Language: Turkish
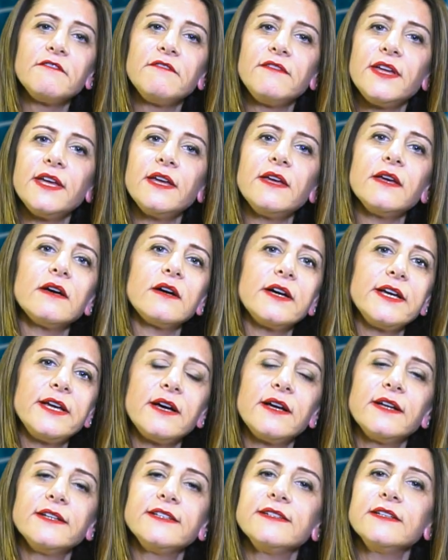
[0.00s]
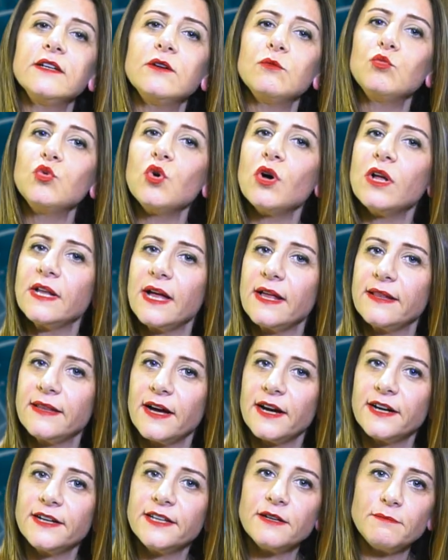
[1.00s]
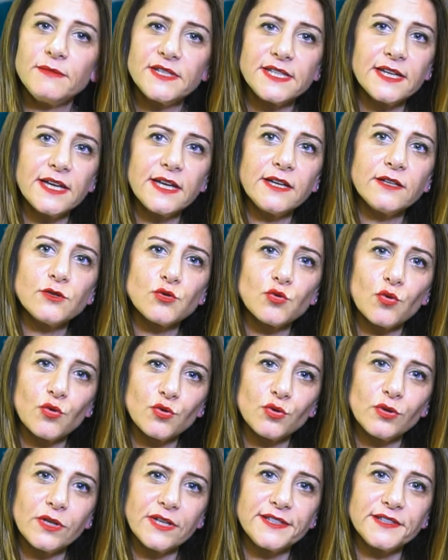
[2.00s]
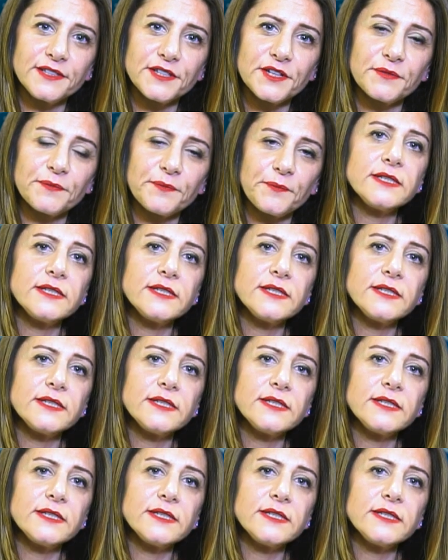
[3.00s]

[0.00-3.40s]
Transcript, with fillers: ve hayatı bu alanlarda bize sorgulatır.